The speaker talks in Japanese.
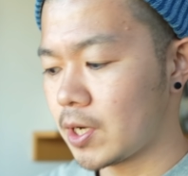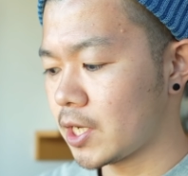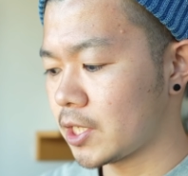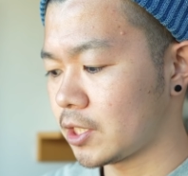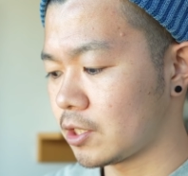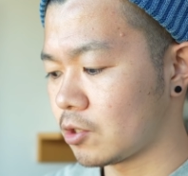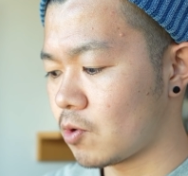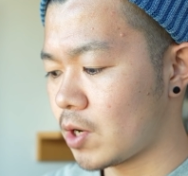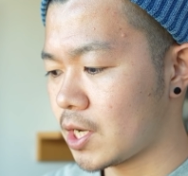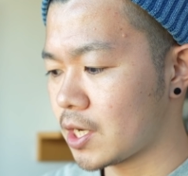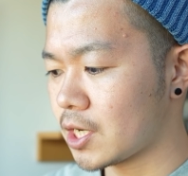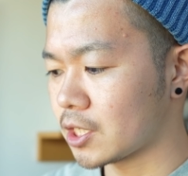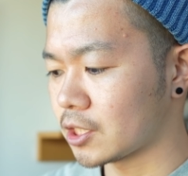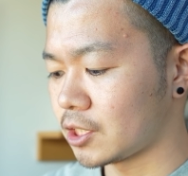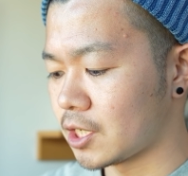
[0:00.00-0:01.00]
が家ではご飯
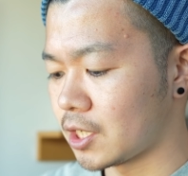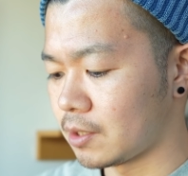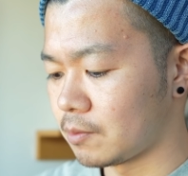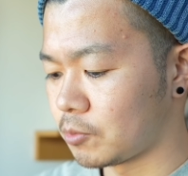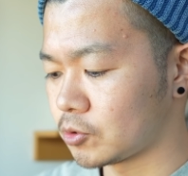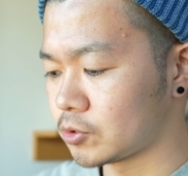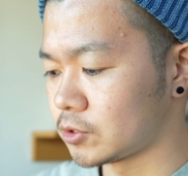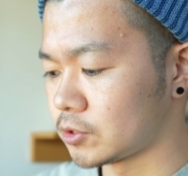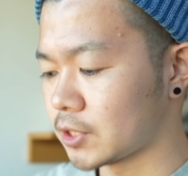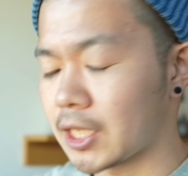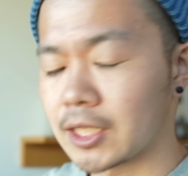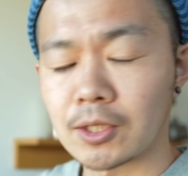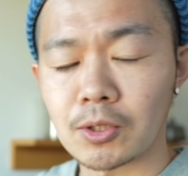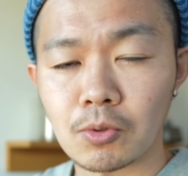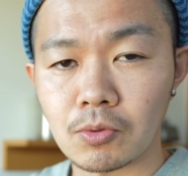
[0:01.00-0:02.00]
係が僕
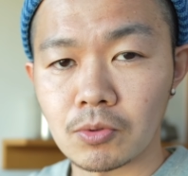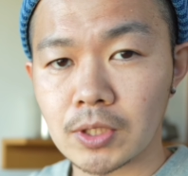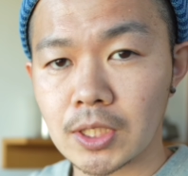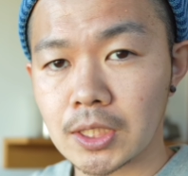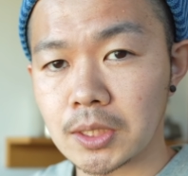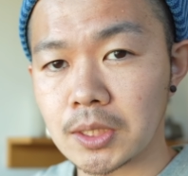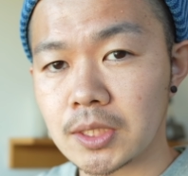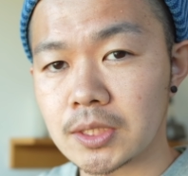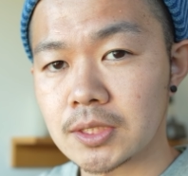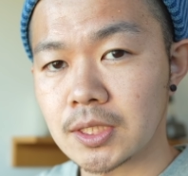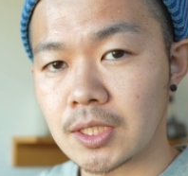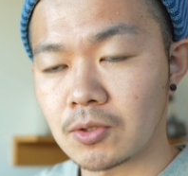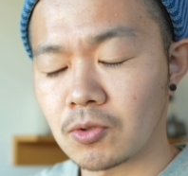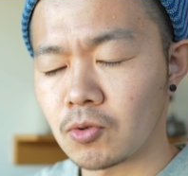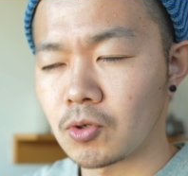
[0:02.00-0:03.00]
担当なんです
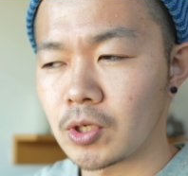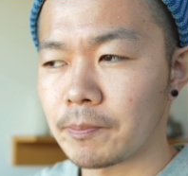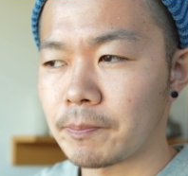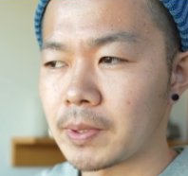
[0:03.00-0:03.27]
けどやっ